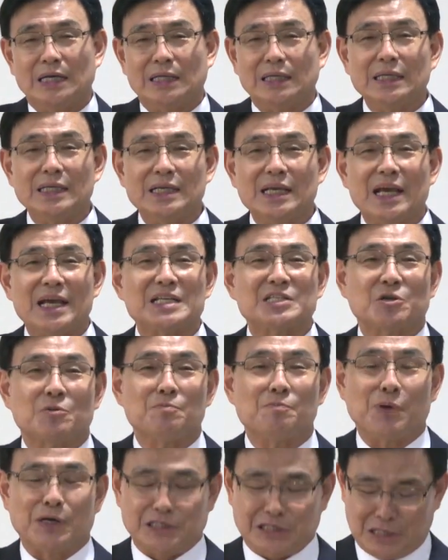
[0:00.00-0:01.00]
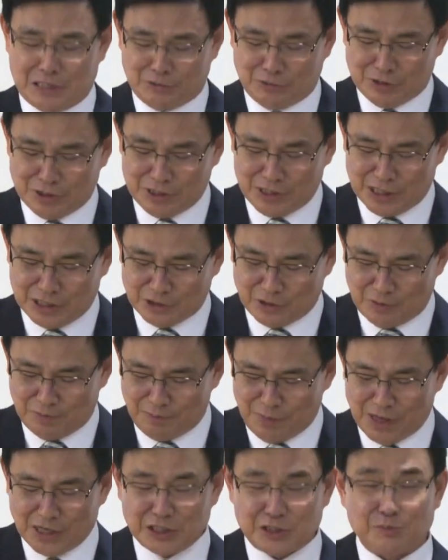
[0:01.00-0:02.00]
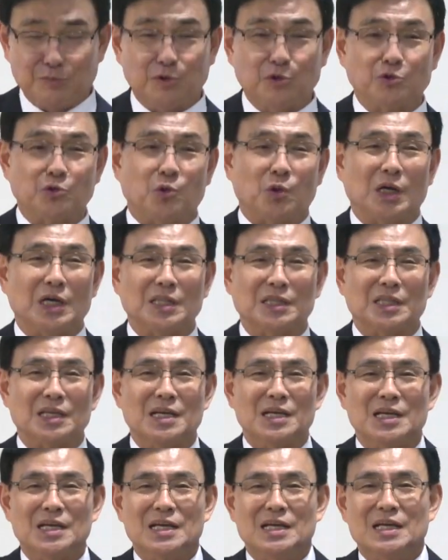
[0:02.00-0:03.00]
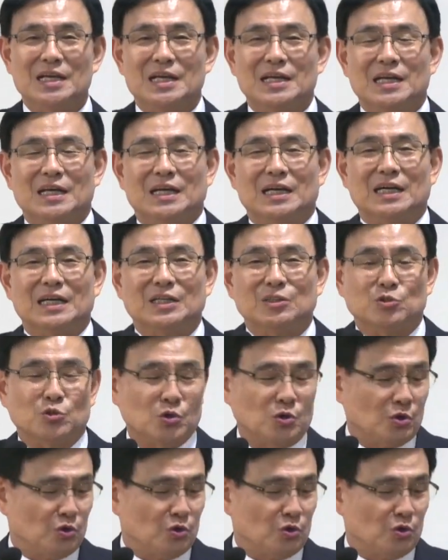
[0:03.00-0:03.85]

의의 전파자라고. 의의 전. 120년 동안 아,